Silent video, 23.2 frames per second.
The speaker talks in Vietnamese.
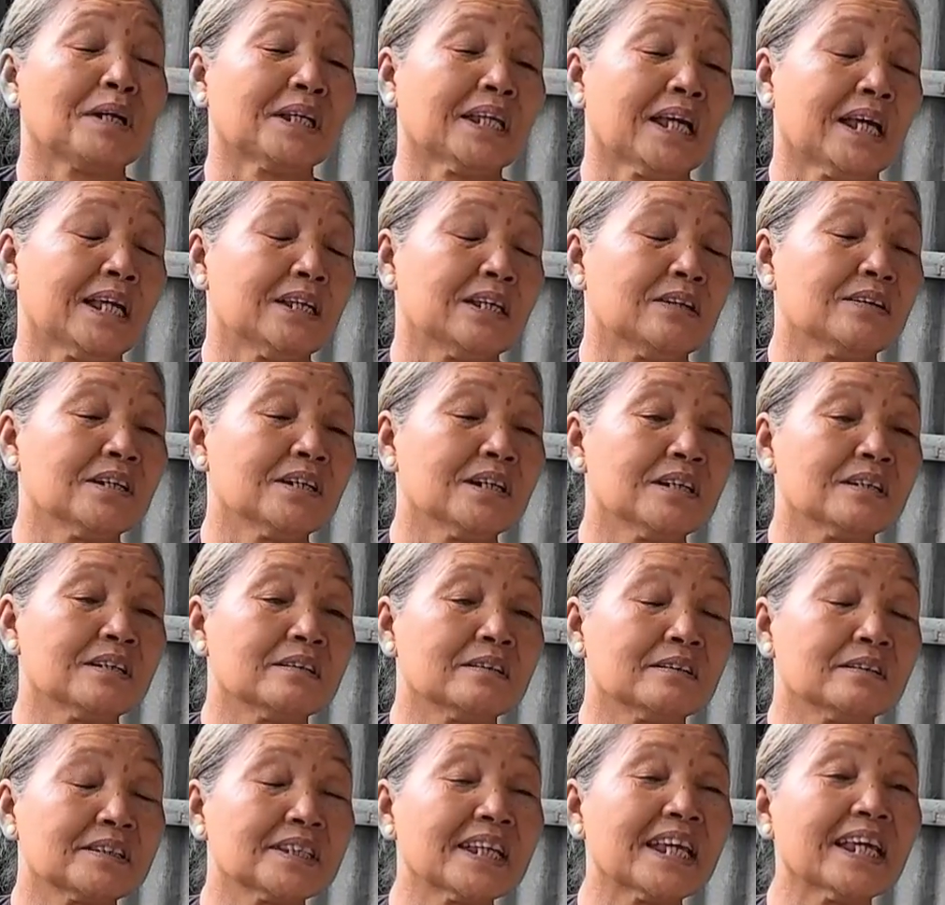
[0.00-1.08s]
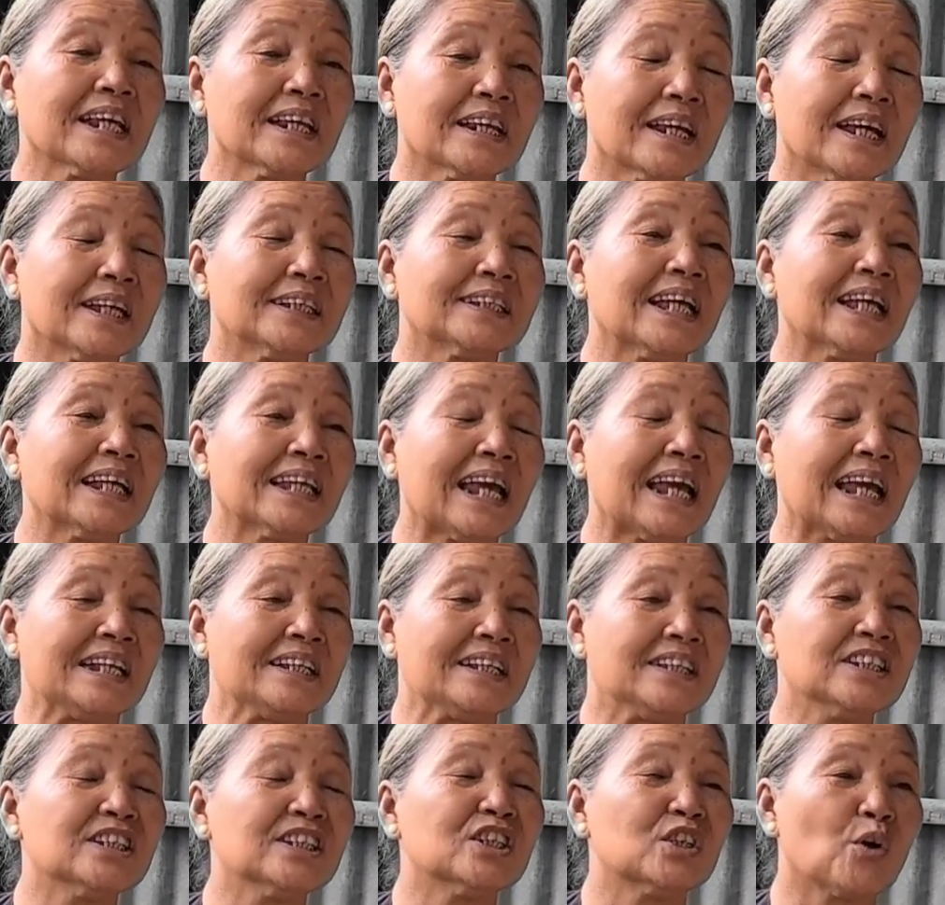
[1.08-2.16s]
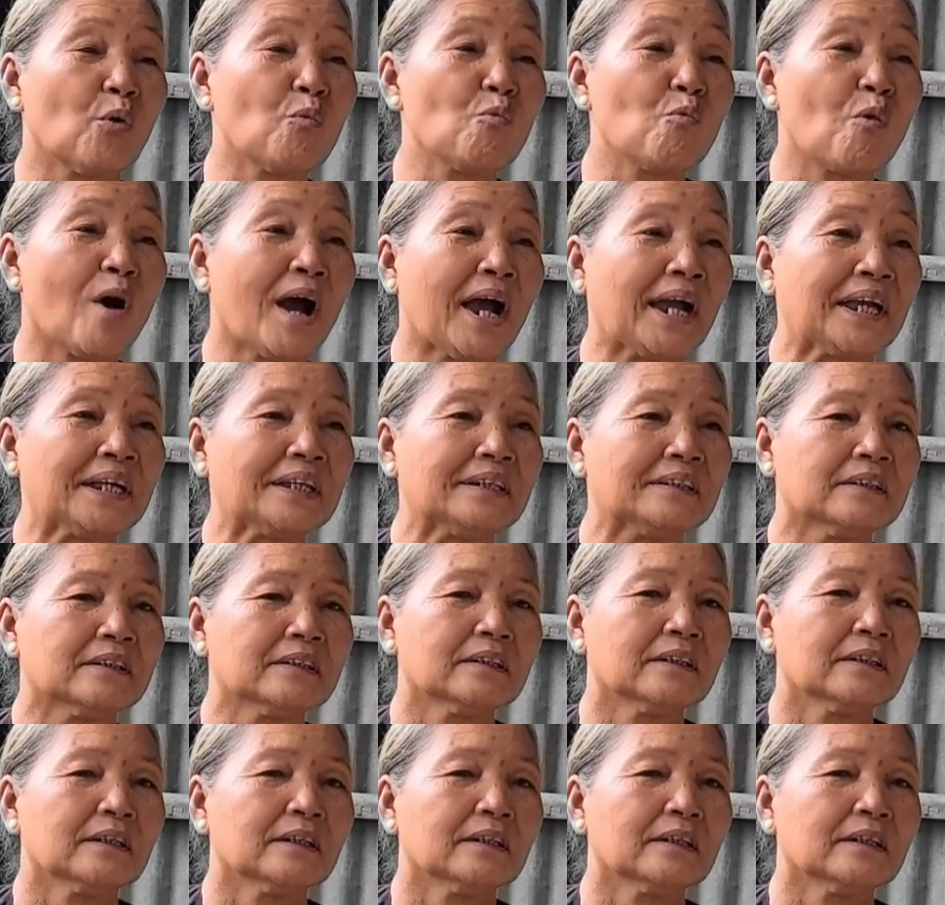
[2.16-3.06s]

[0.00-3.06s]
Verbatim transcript: mà thầy nói á, xét lại xác thầy xưa cũng hoài,